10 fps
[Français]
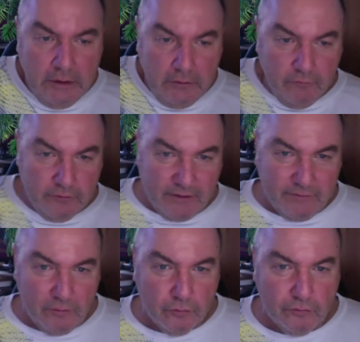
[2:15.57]
vous
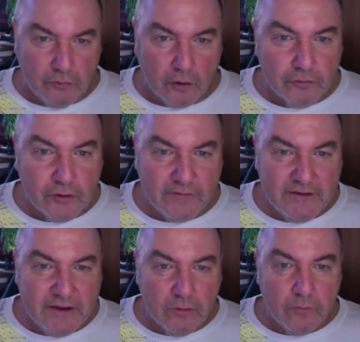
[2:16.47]
avez en dessous de la
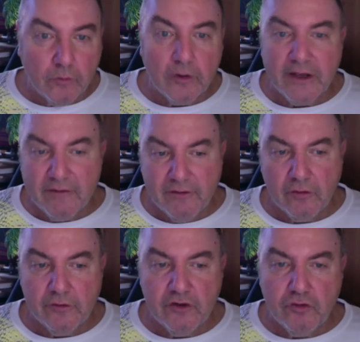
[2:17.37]
vidéo bon, les
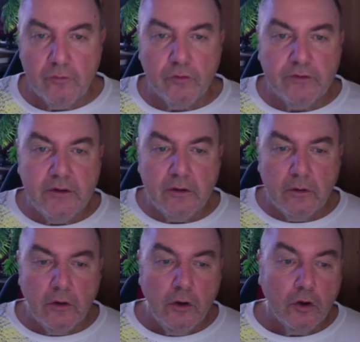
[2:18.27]
références des jeux, mais aussi euh,
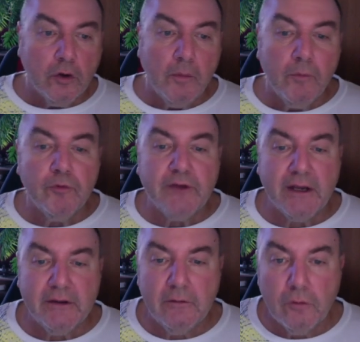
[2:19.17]
comment me
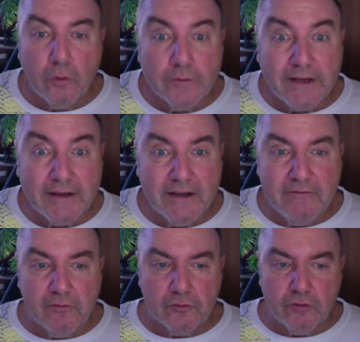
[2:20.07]
contacter
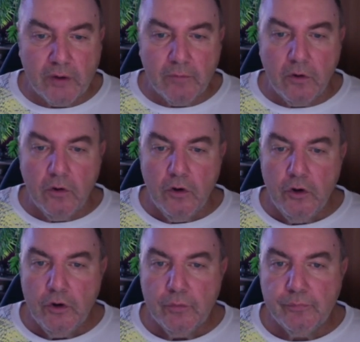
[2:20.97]
éventuellement
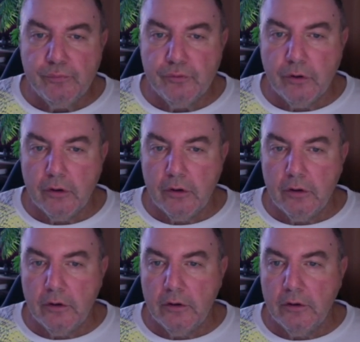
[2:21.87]
pour...
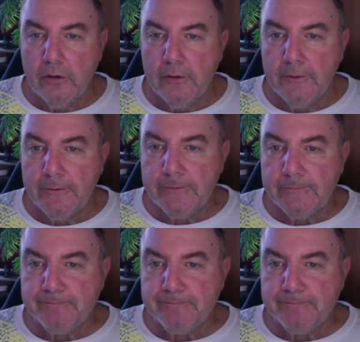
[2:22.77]
Euh,